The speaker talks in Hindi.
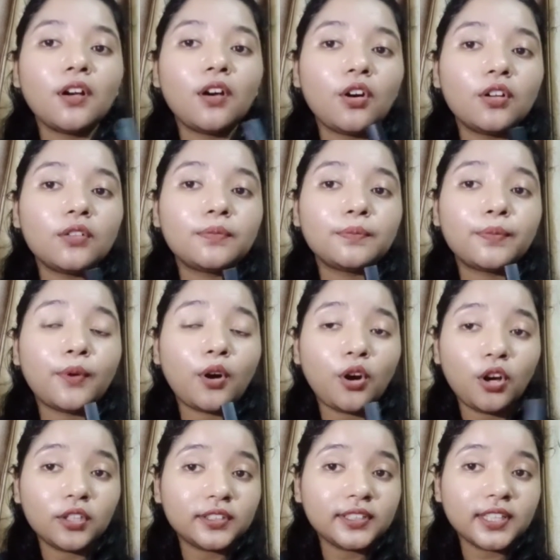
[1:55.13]
और
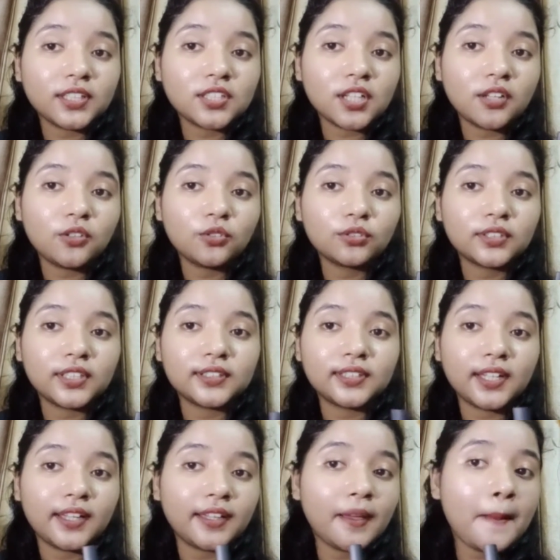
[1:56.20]
बहुत ही अच्छा लुक देता
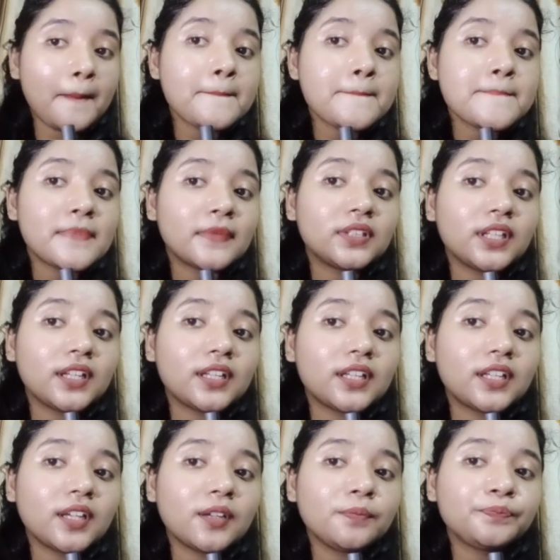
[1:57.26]
है
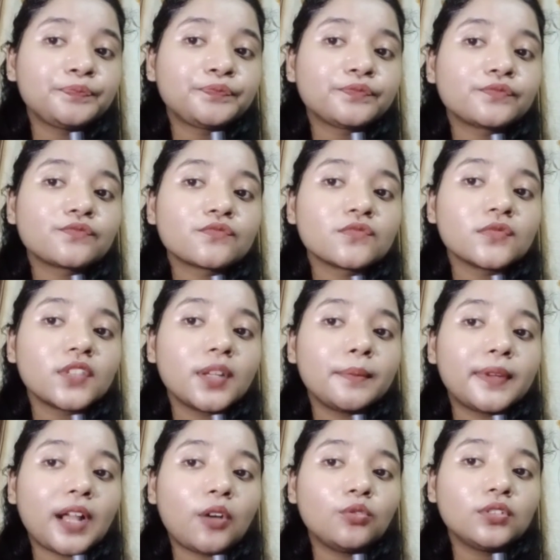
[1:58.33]
देखिए ये
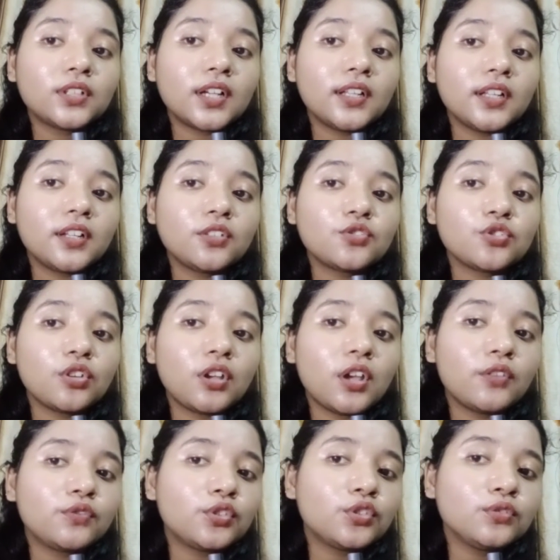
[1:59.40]
ब्राउन कलर जो है
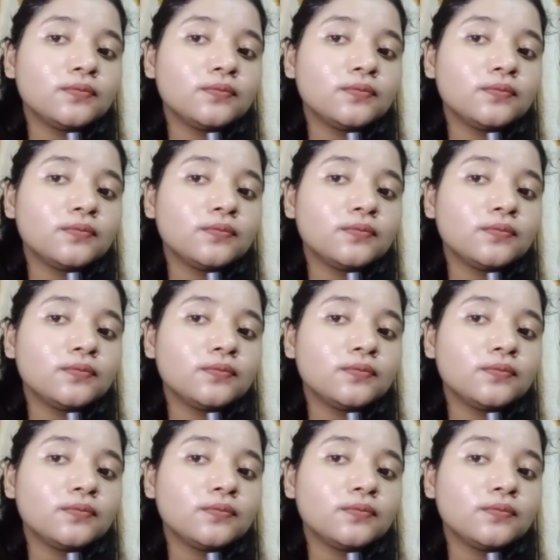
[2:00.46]
वो